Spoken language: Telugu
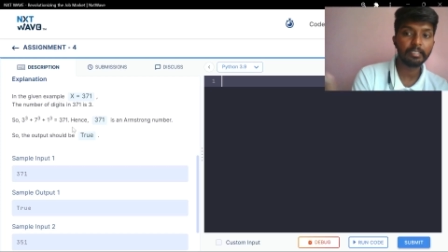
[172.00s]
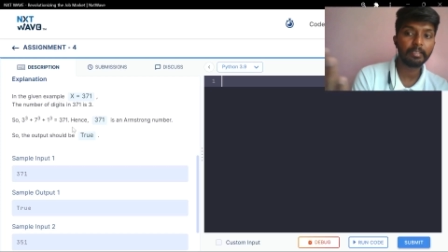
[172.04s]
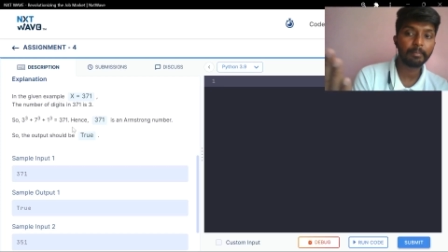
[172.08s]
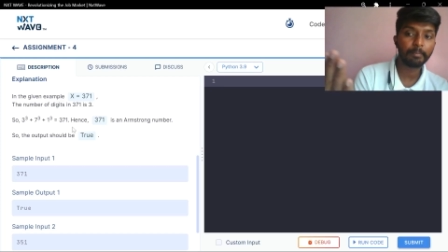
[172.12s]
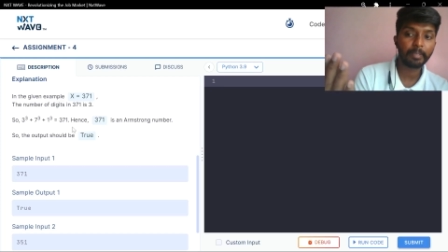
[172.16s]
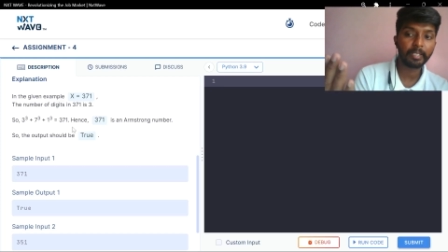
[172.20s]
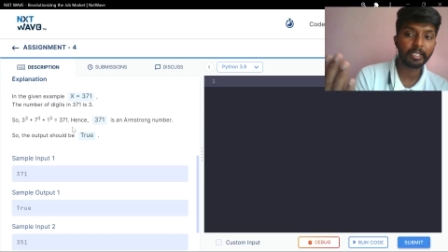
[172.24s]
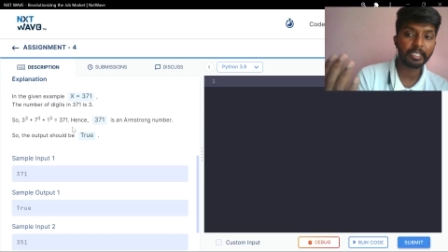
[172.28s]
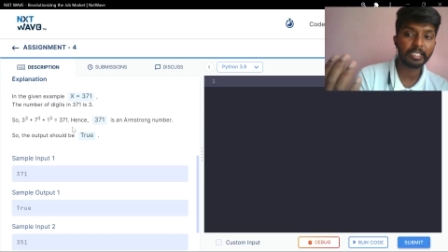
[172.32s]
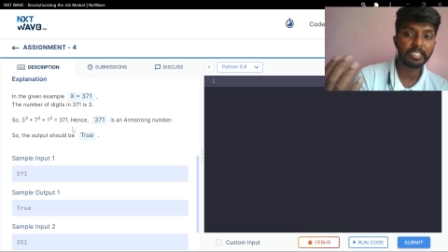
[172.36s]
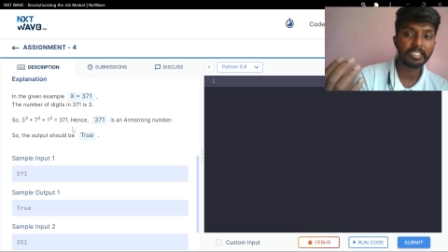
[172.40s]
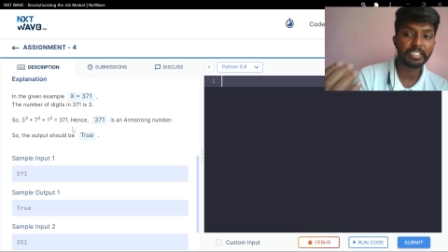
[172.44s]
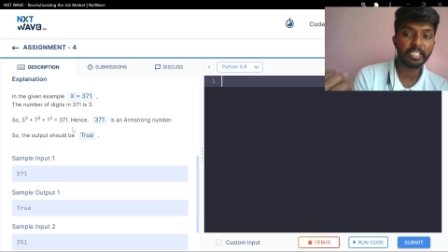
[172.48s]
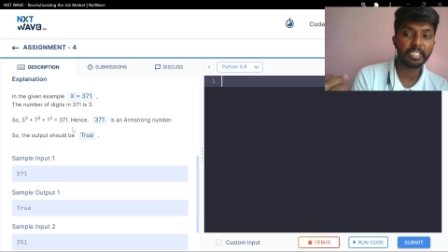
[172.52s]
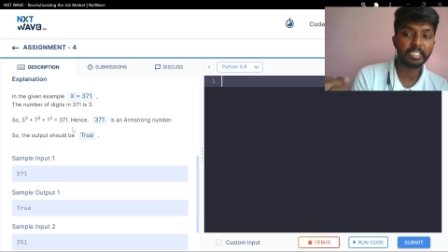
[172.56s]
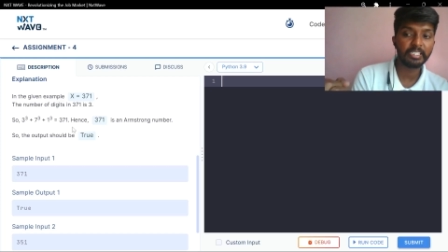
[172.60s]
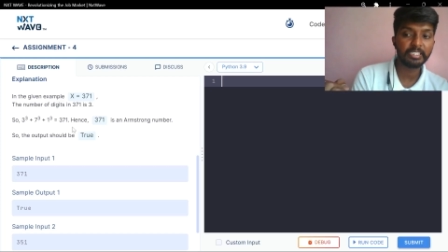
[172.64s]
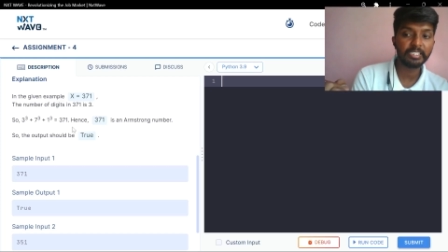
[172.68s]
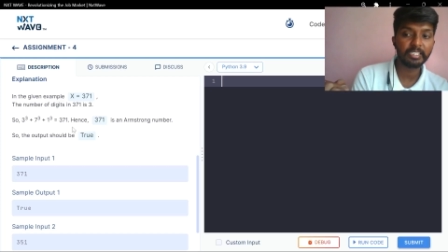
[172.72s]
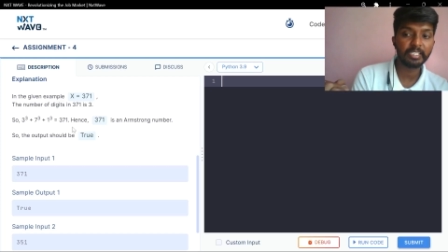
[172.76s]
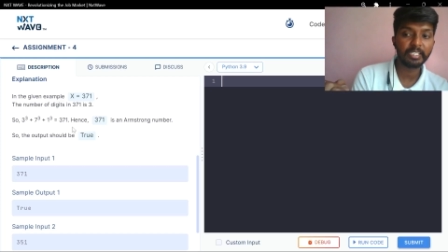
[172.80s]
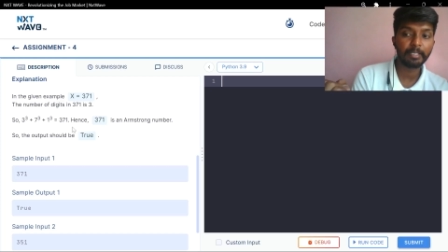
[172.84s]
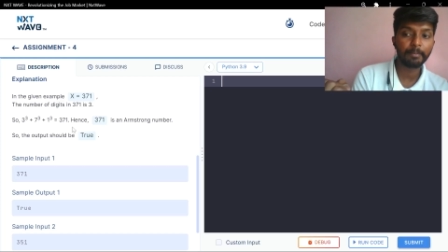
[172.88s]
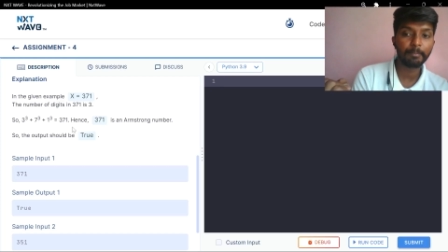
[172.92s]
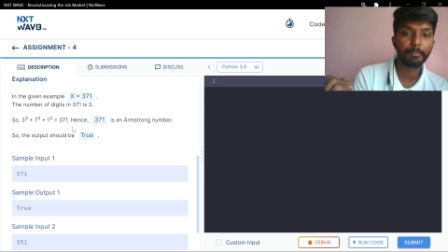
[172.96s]
మనకి
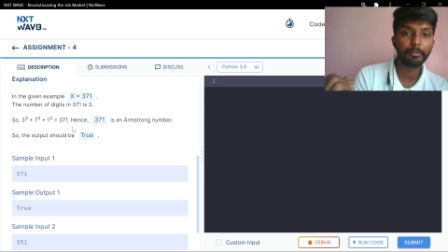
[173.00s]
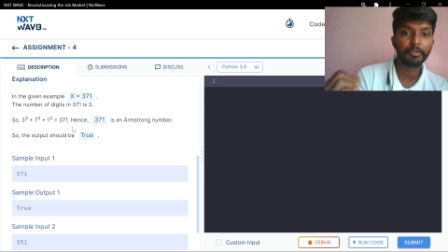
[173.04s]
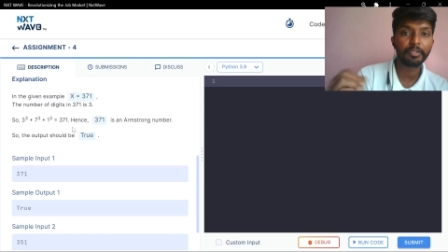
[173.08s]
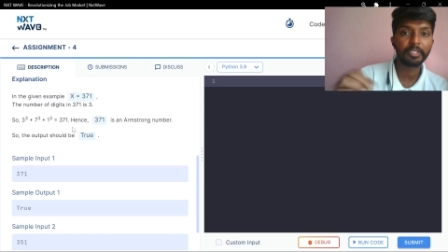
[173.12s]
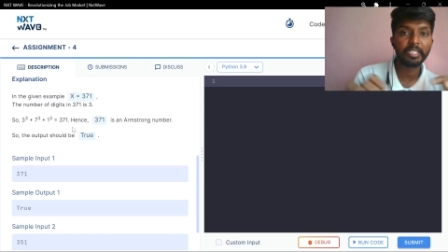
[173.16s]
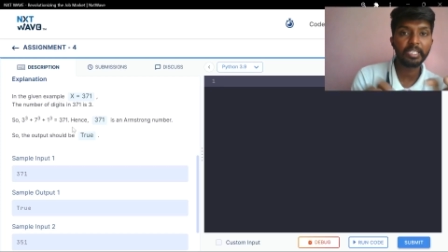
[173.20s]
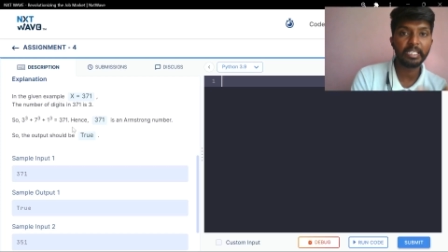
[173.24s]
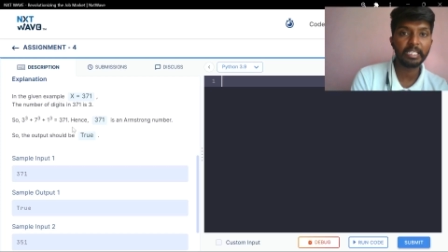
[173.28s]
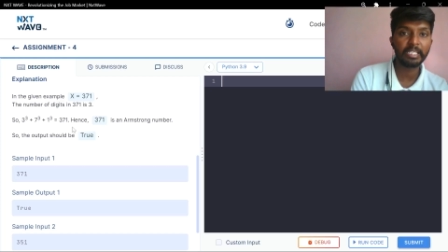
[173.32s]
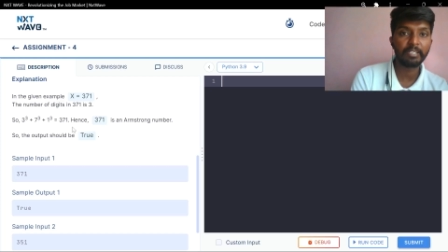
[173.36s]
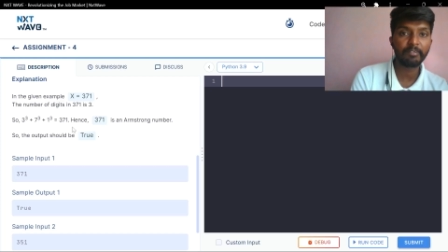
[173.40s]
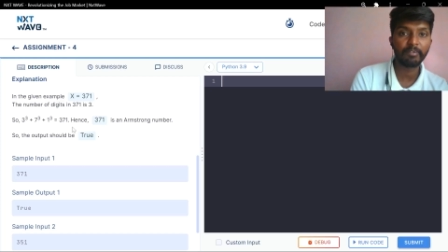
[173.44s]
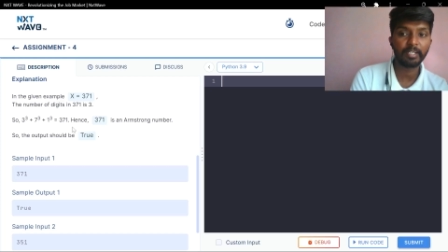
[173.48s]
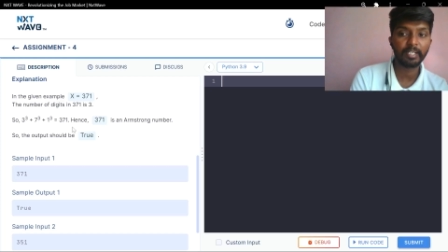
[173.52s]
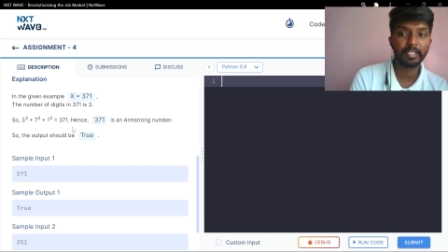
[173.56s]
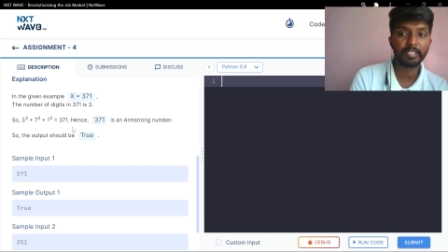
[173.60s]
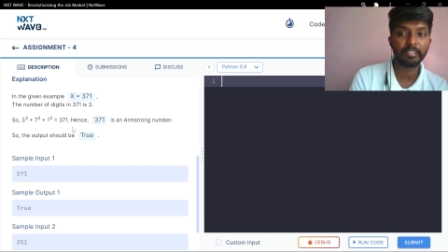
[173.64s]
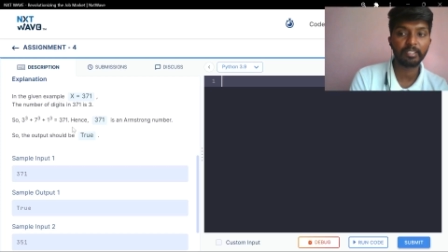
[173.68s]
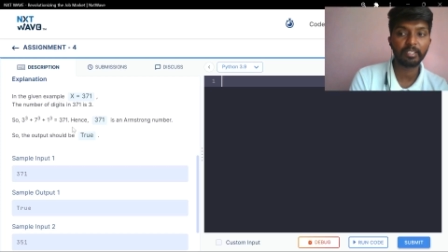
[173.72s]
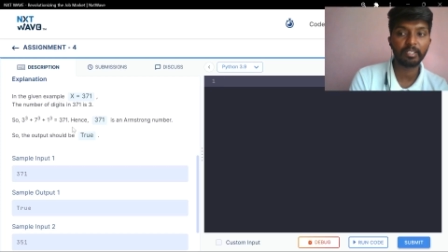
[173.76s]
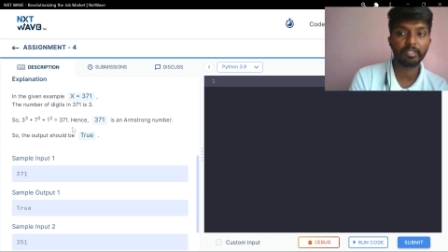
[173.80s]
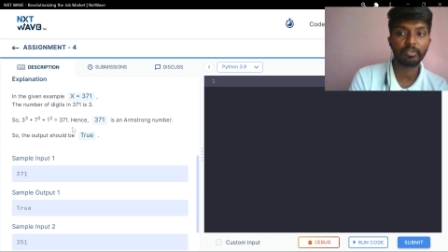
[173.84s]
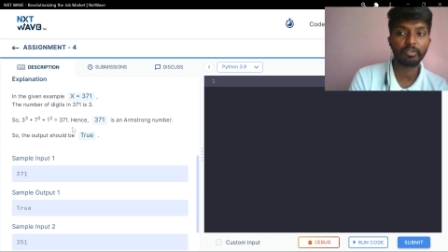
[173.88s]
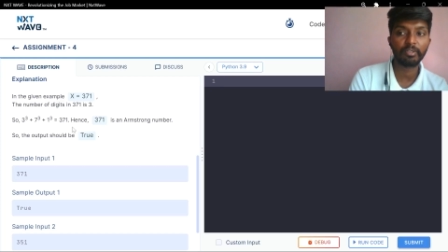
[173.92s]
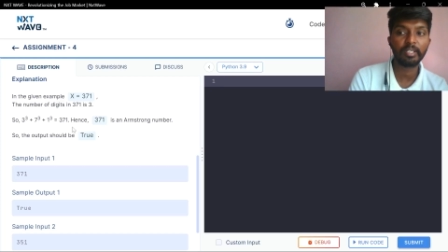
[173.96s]
ఇచ్చిన ఇన్పుట్కి ఈక్వల్
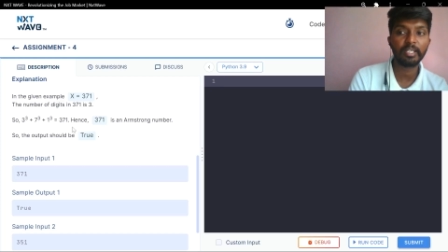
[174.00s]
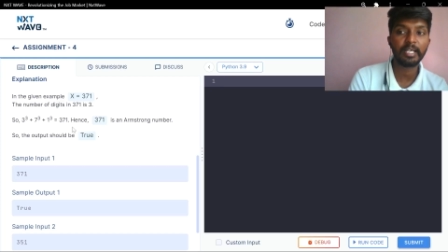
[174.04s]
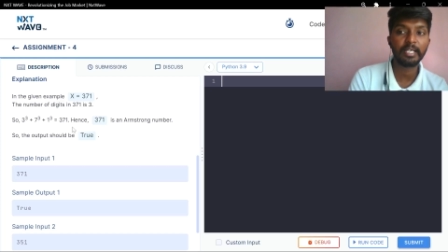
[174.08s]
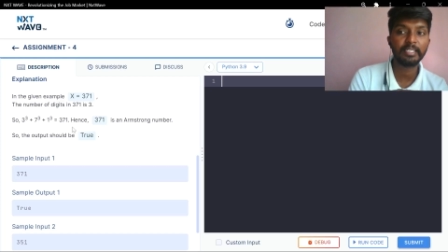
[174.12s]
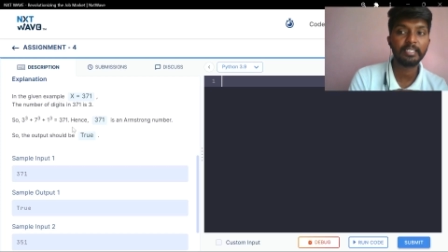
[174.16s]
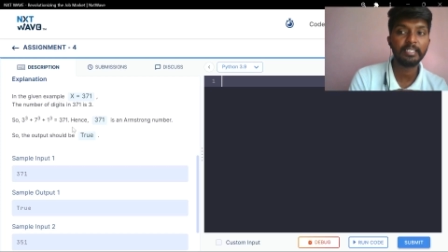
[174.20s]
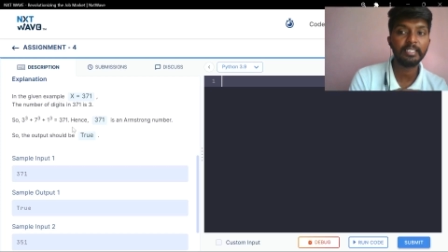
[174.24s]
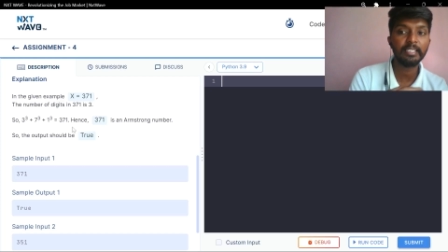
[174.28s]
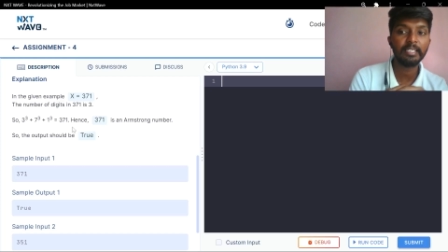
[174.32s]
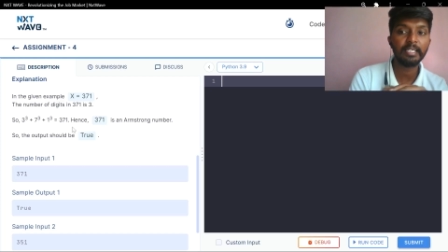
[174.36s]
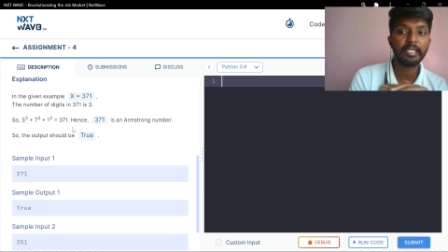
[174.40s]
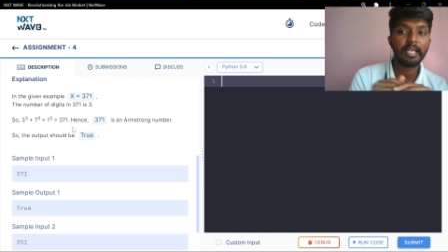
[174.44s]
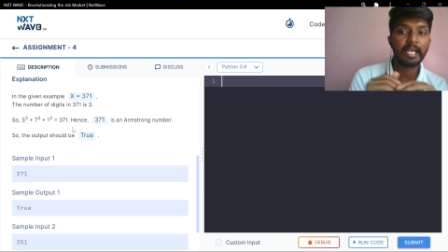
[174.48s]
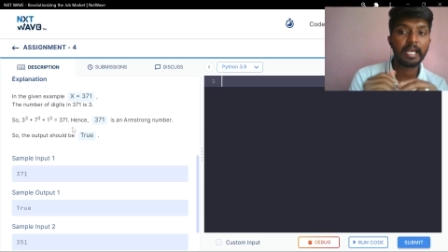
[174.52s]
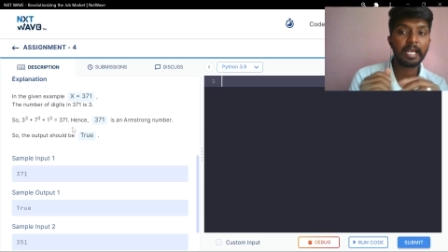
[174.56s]
అయింది అనుకోని అది